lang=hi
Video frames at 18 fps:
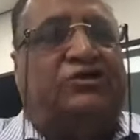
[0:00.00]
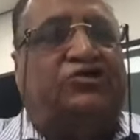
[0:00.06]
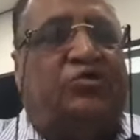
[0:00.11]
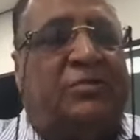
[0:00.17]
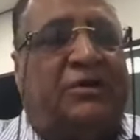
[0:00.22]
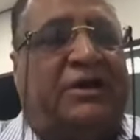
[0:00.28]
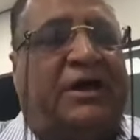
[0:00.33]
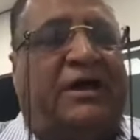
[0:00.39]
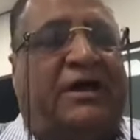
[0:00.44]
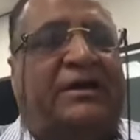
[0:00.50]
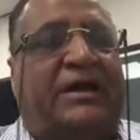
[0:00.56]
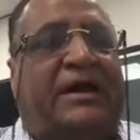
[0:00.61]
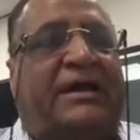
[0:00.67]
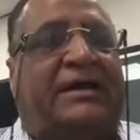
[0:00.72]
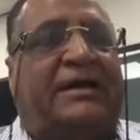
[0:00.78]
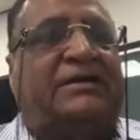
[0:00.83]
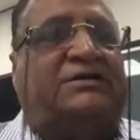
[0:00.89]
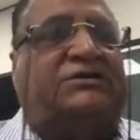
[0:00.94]
जिम्मेदारी
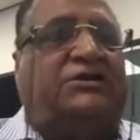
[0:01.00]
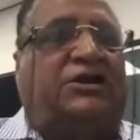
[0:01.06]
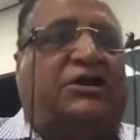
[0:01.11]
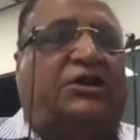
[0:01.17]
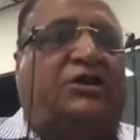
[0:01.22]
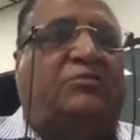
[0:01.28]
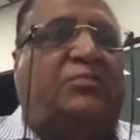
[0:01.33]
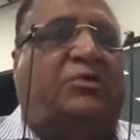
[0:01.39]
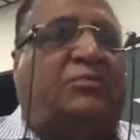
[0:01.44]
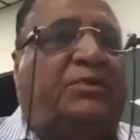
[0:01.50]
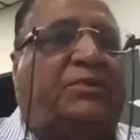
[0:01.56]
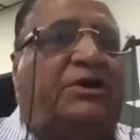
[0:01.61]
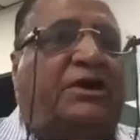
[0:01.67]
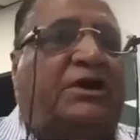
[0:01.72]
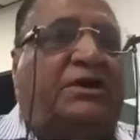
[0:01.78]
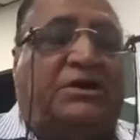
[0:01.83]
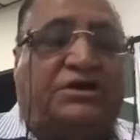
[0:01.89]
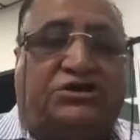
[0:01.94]
है कि शहीद बीबी
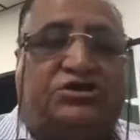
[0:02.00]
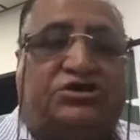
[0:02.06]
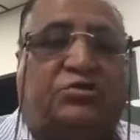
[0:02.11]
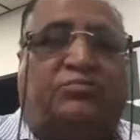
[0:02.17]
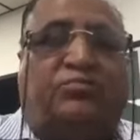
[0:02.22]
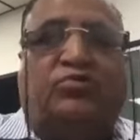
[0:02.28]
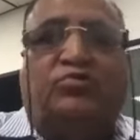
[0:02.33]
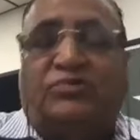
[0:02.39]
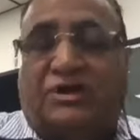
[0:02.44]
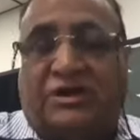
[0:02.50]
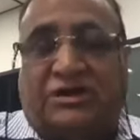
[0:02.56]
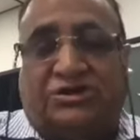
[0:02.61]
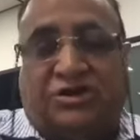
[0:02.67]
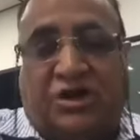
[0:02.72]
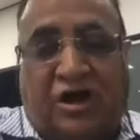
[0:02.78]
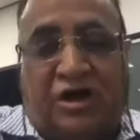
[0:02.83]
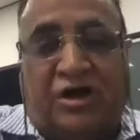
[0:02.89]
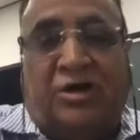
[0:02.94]
के इस सपूत के
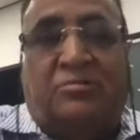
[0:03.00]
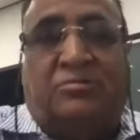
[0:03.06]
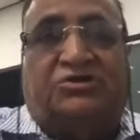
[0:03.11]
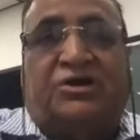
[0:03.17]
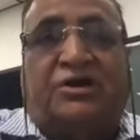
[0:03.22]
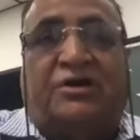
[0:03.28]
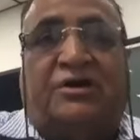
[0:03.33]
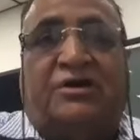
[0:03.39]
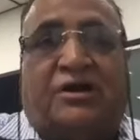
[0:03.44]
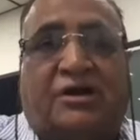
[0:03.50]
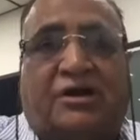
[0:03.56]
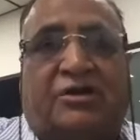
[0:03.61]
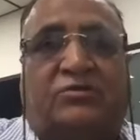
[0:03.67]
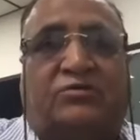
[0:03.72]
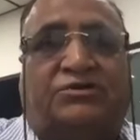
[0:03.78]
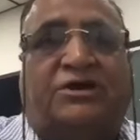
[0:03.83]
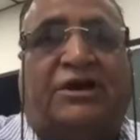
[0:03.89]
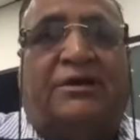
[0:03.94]
शाना बशाना खड़े
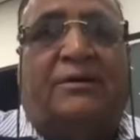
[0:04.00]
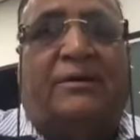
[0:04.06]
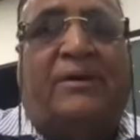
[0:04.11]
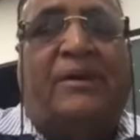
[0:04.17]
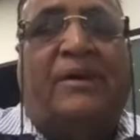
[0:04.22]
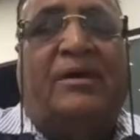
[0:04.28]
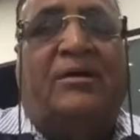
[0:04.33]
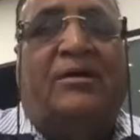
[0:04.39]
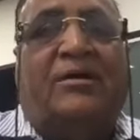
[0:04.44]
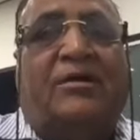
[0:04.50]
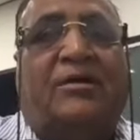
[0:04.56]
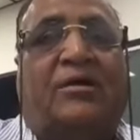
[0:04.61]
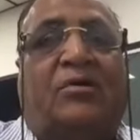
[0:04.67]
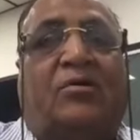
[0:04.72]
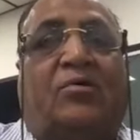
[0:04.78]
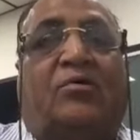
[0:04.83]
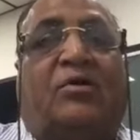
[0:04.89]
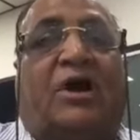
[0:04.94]
हो जाएं
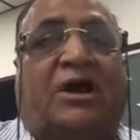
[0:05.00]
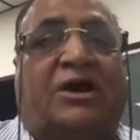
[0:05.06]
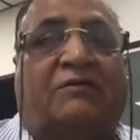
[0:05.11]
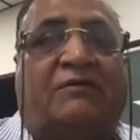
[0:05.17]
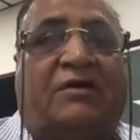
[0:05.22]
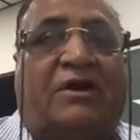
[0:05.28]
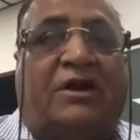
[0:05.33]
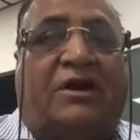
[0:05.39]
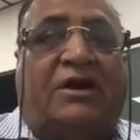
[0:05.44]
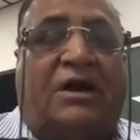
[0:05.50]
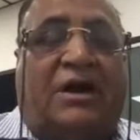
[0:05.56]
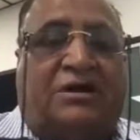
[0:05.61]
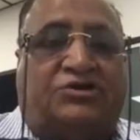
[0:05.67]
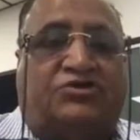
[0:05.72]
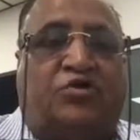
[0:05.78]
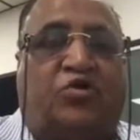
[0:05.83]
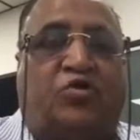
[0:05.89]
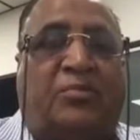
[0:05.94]
और आने वाले
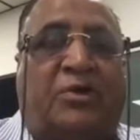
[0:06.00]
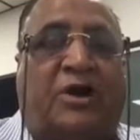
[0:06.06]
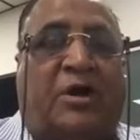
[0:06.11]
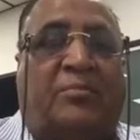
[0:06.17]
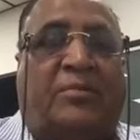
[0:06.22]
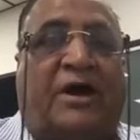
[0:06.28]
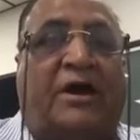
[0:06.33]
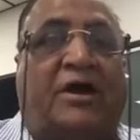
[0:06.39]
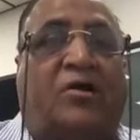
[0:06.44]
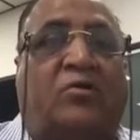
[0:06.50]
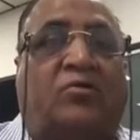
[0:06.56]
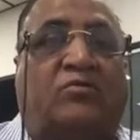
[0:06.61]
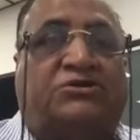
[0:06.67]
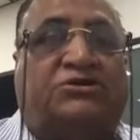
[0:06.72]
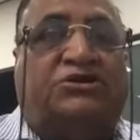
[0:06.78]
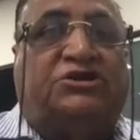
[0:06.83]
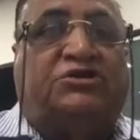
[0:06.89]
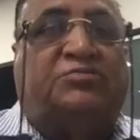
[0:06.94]
इलेक्शनों में हमारा
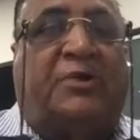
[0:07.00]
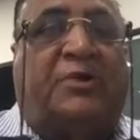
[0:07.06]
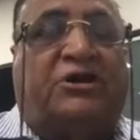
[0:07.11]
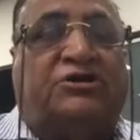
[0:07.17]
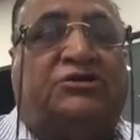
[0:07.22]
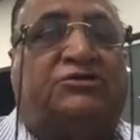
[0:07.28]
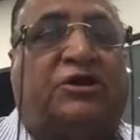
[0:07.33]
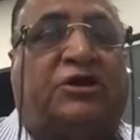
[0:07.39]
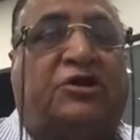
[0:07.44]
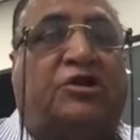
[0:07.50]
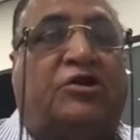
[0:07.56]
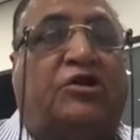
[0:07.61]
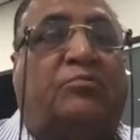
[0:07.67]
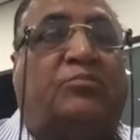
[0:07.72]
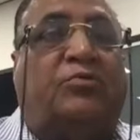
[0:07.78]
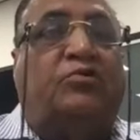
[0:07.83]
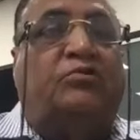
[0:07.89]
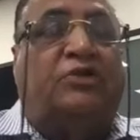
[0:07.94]
ओवरसीज़ पाकिस्तानी का
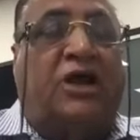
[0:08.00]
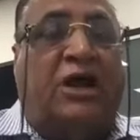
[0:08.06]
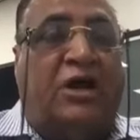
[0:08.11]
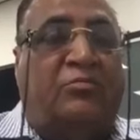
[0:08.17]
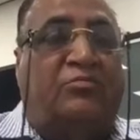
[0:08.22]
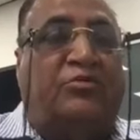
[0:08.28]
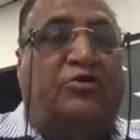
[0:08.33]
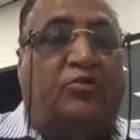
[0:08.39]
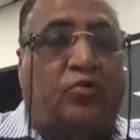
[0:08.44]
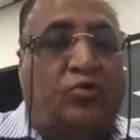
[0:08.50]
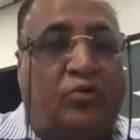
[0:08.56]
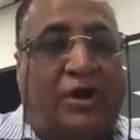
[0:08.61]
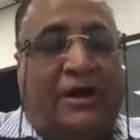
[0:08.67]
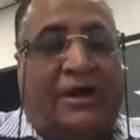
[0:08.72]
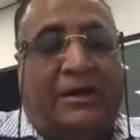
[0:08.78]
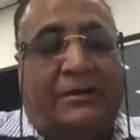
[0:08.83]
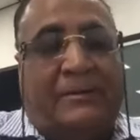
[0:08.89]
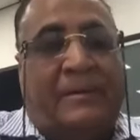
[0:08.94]
बहुत अहम रोल
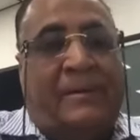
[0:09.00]
है